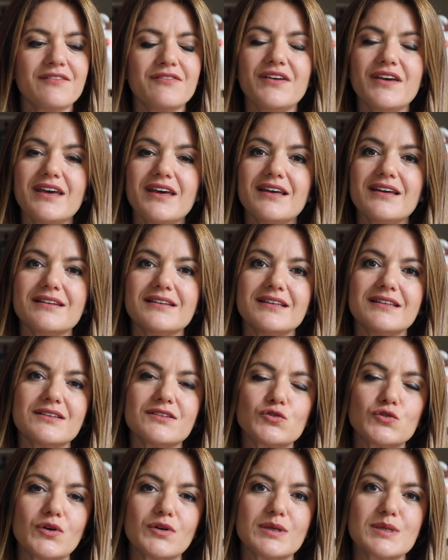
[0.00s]
Ve e,
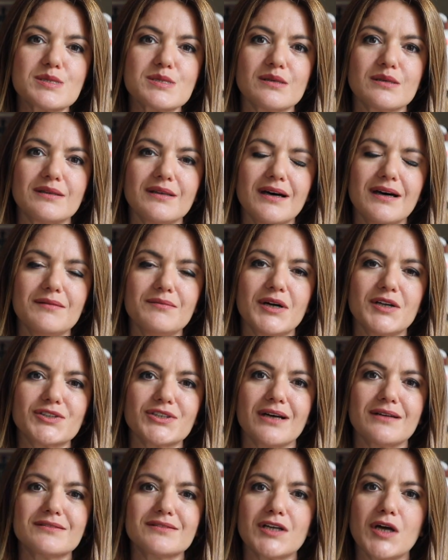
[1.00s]
sonrasında
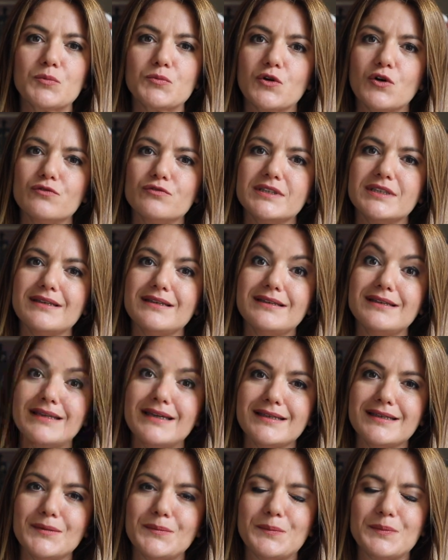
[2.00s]
Başkan Trump Covid'i
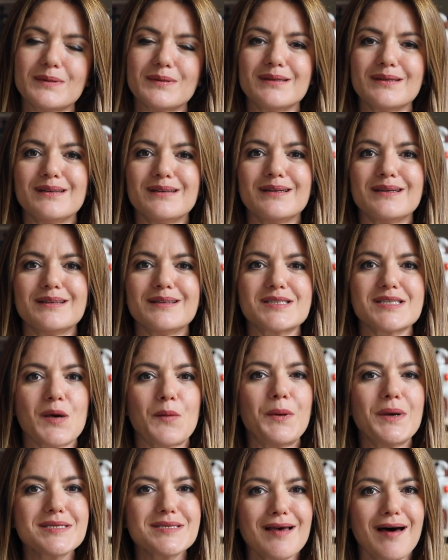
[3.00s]
yenip e,
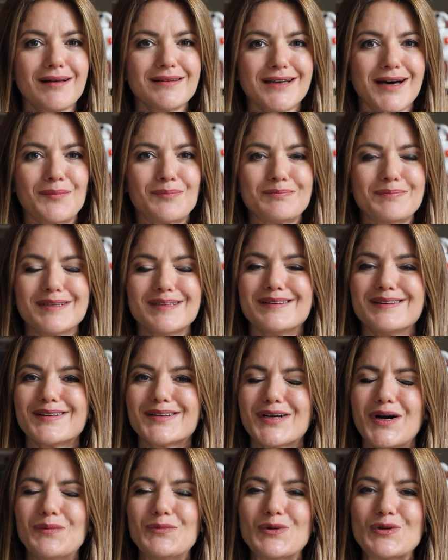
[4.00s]
sapasağlam
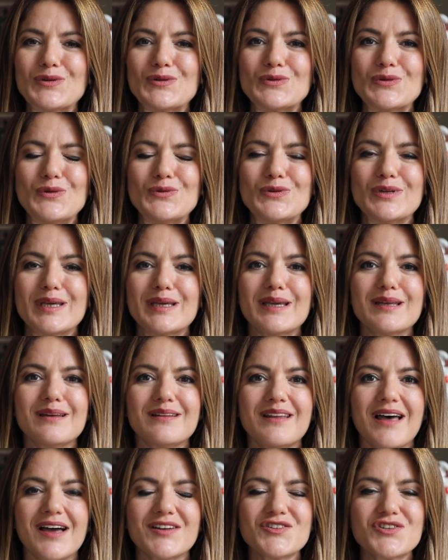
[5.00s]
e, kamuoyunun önüne
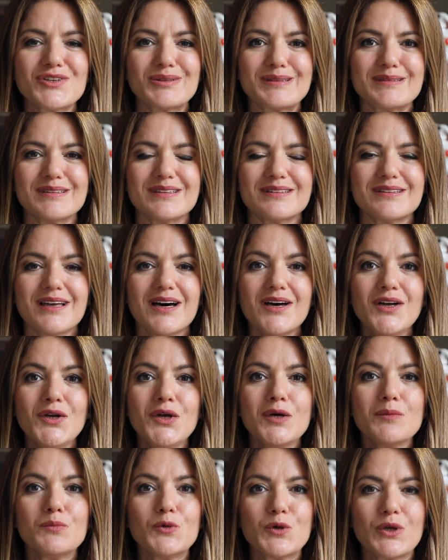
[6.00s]
yeniden çıktığında
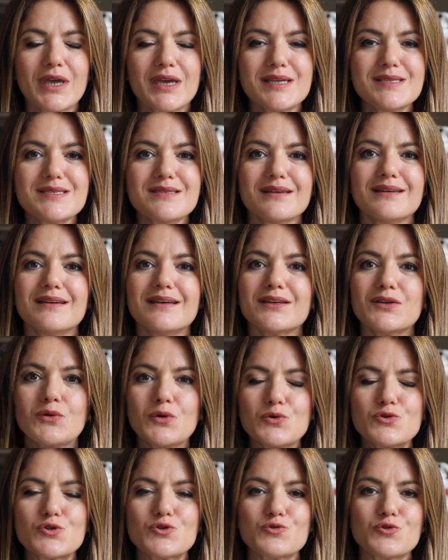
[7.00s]
bu kez e,
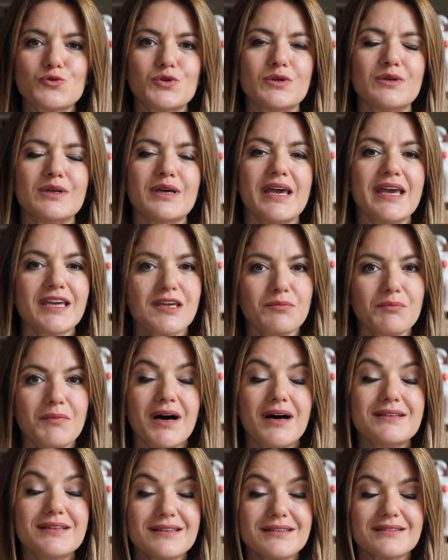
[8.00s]
görüş e, ek
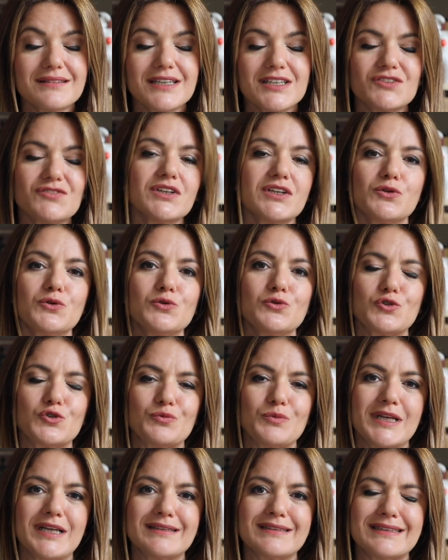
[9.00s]
mali teşvik
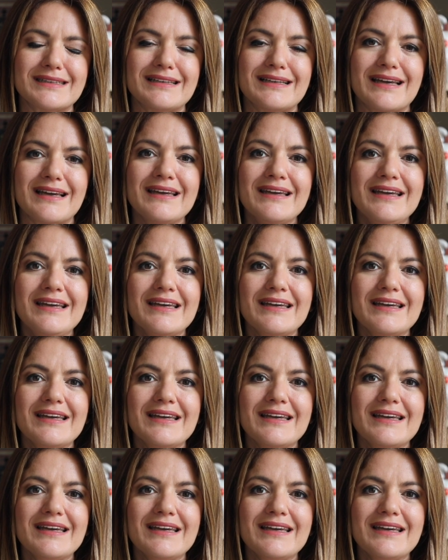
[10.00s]
görüşmeleriyle